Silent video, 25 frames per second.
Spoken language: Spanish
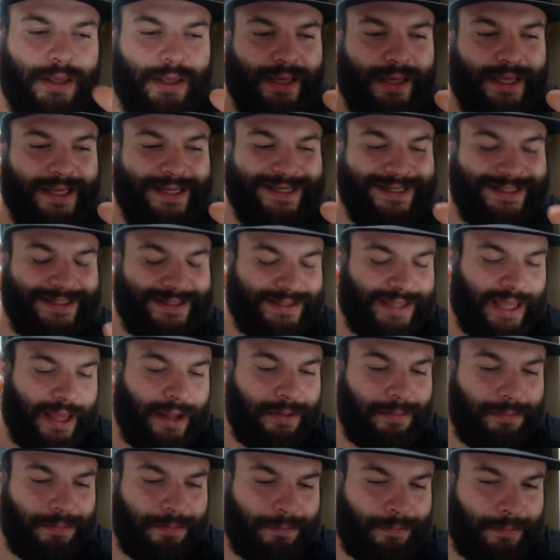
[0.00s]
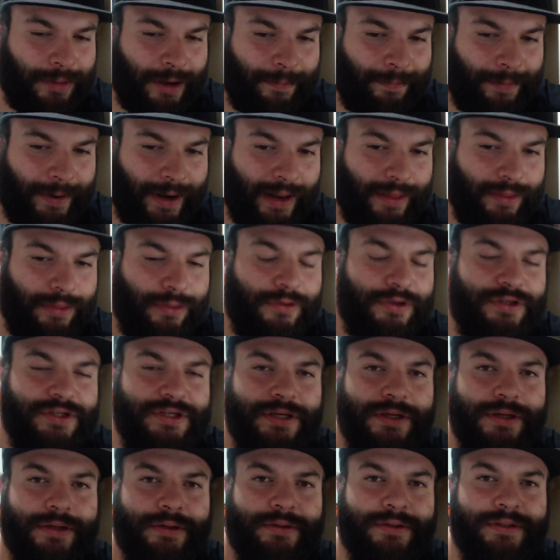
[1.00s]
Están
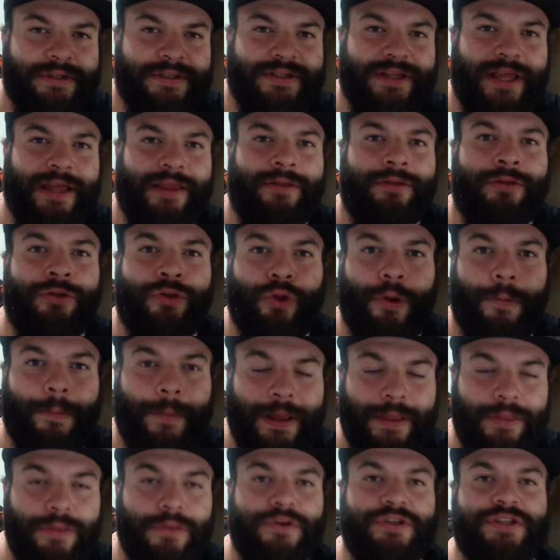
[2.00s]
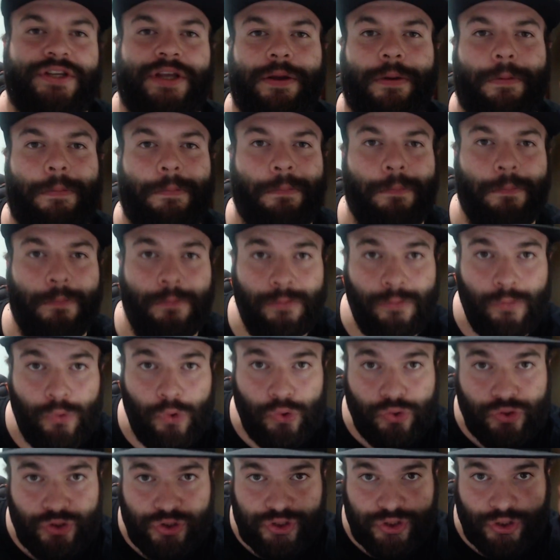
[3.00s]
preparándose, están tomándose
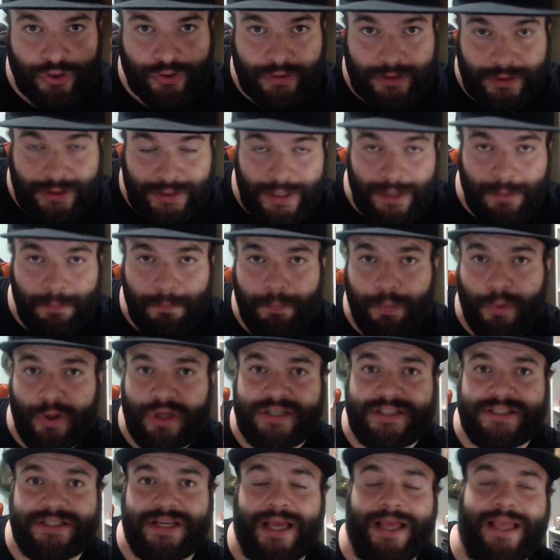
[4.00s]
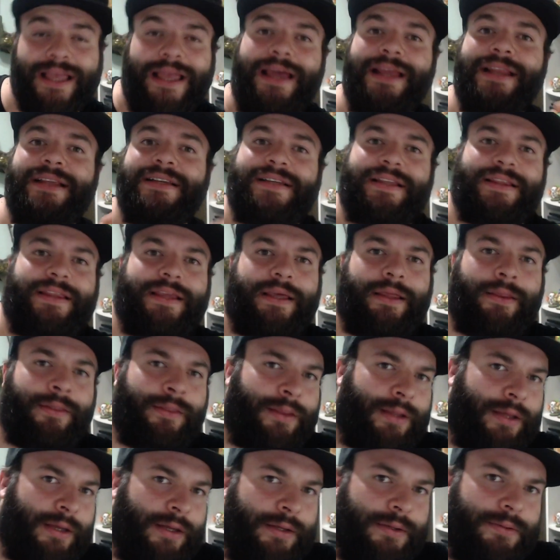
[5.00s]
mucho tiempo en sacar esa
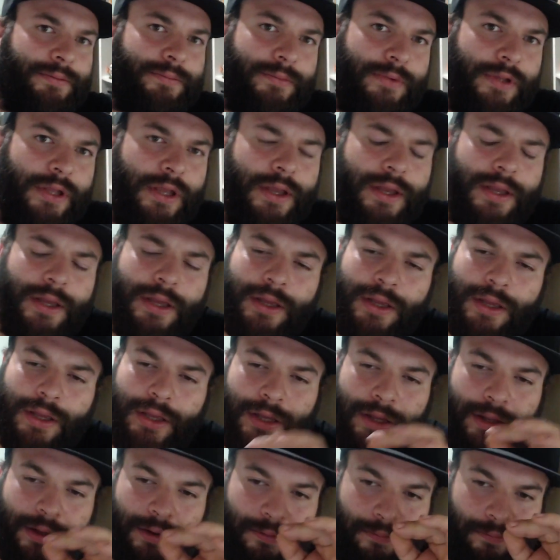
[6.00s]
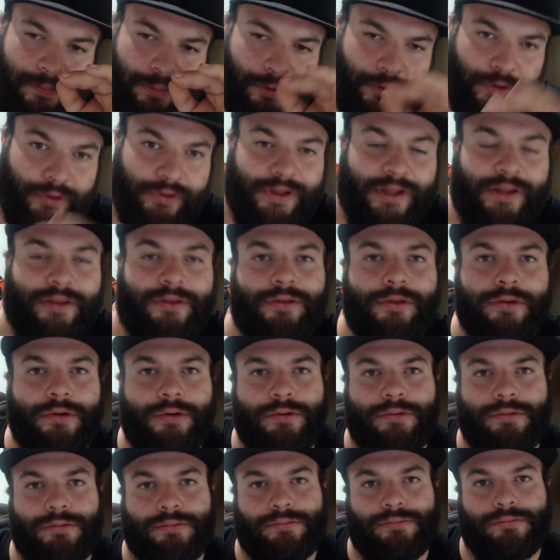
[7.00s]
tienda. Por lo
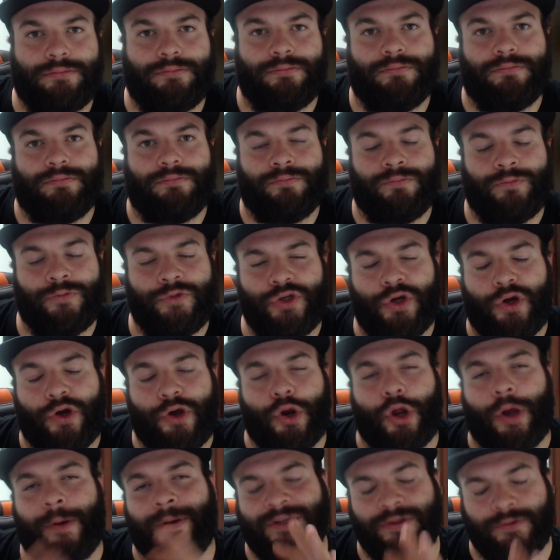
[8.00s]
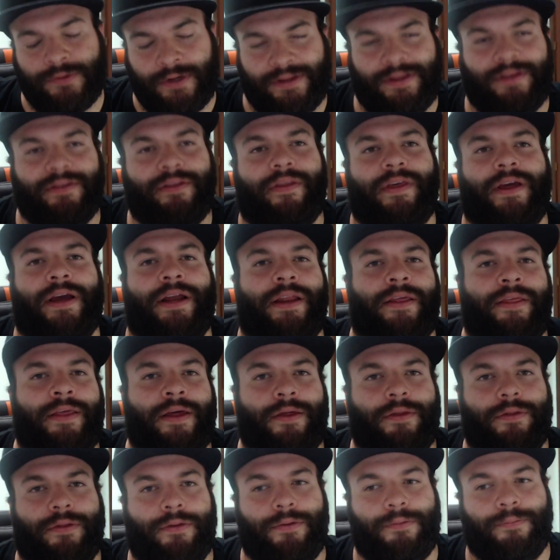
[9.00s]
tanto, yo creo que va a ser una tienda de
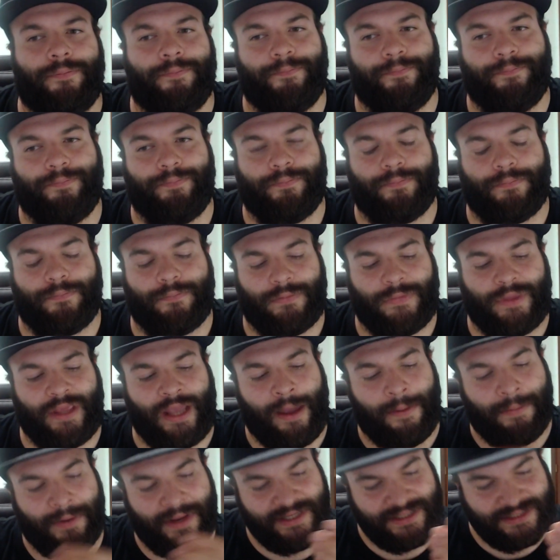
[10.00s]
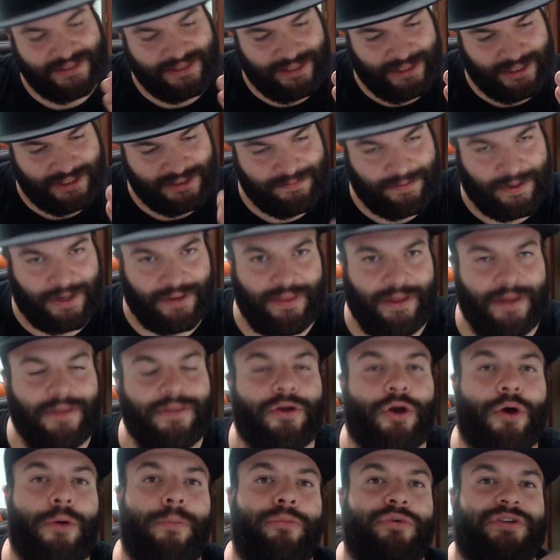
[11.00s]
calidad. A ver si es
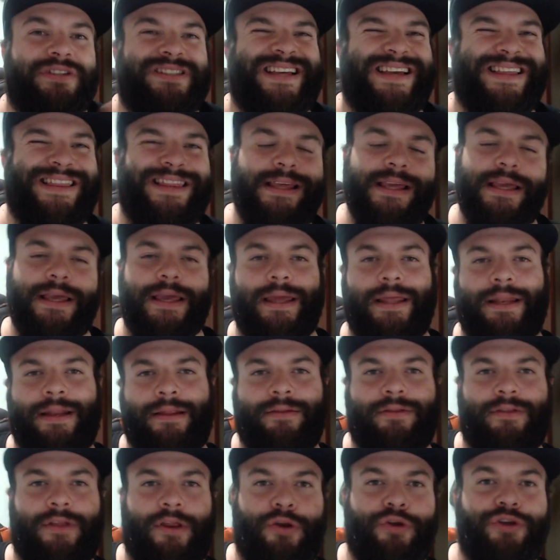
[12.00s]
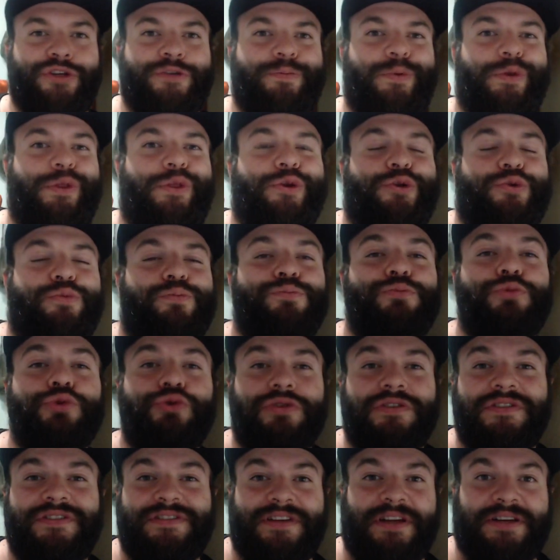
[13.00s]
verdad, como ya dije en anteriores vídeos,
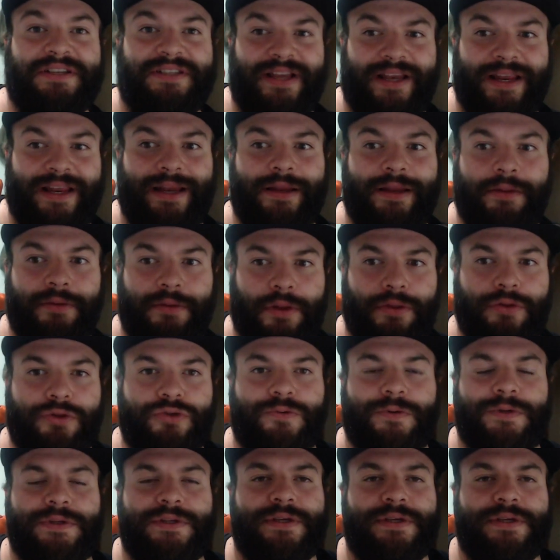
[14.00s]
mucho antes de que saliera Nintendo Switch,